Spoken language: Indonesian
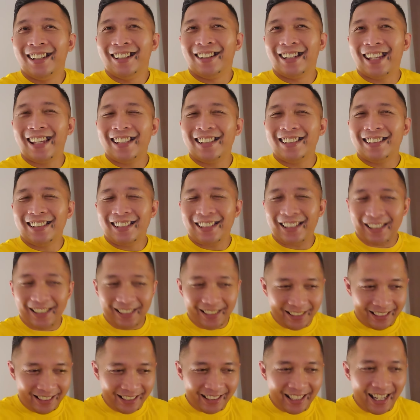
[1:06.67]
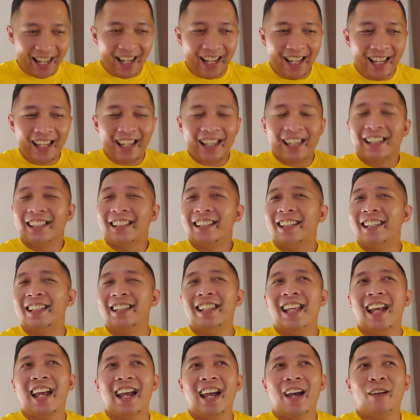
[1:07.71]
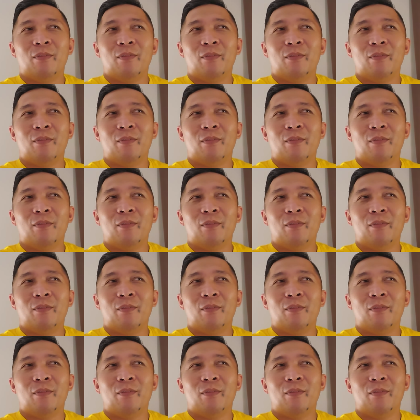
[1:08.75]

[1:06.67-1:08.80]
Guys, kita kita